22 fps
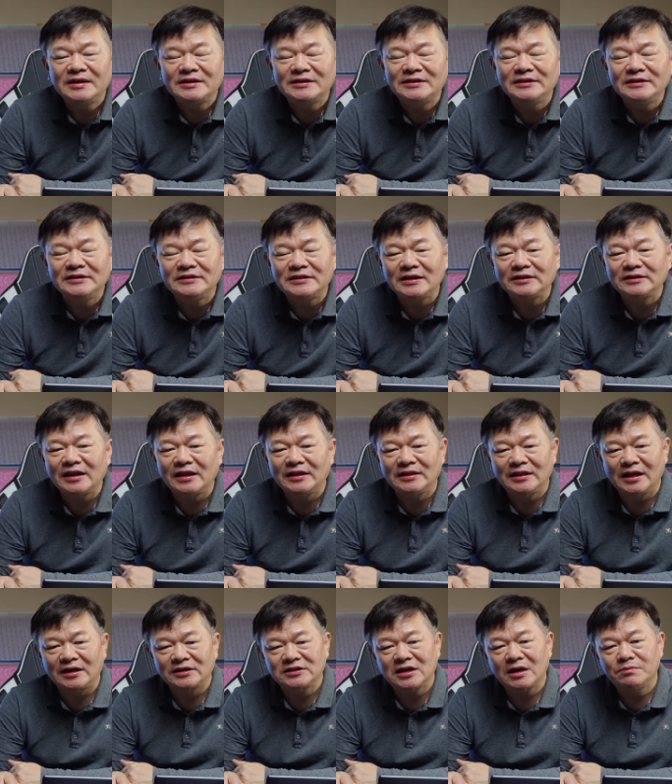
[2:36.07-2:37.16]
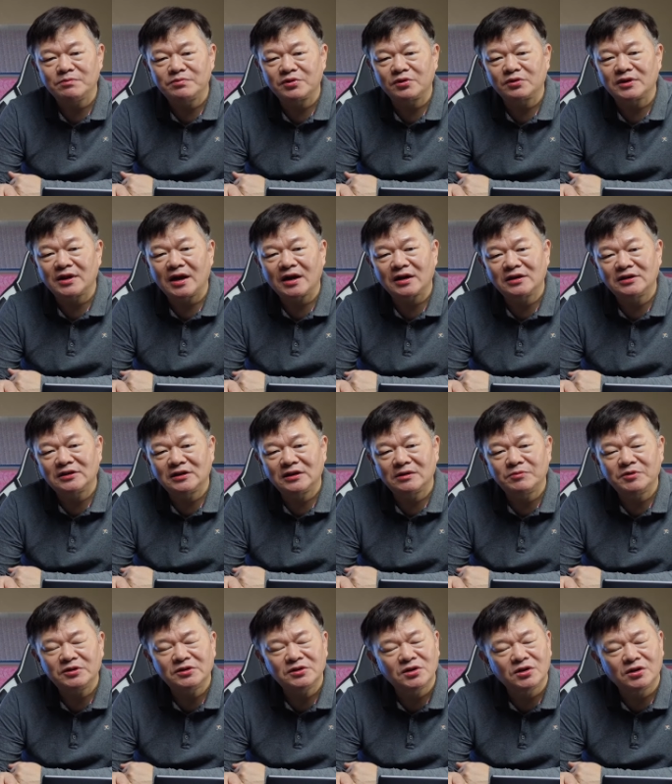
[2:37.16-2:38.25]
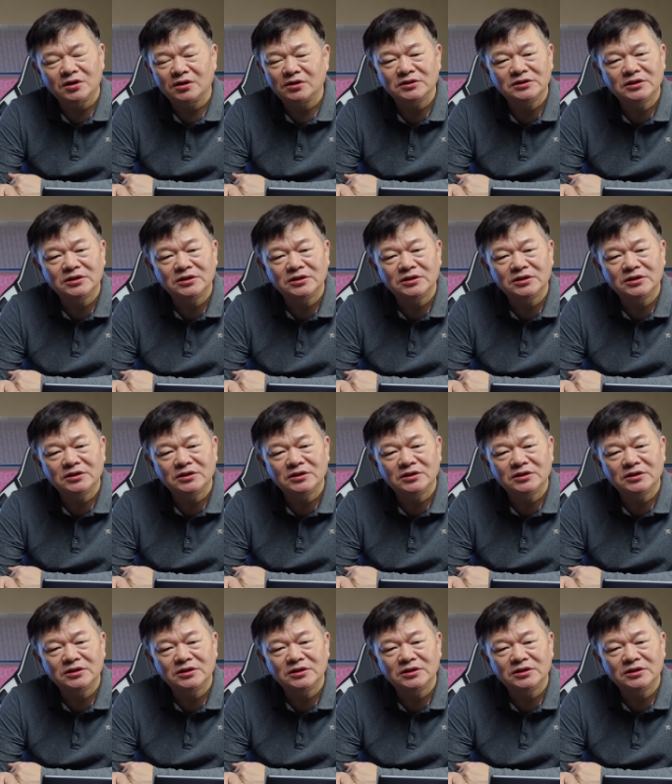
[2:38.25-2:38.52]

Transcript: 그 이상 된다. 3%다. 그러면요.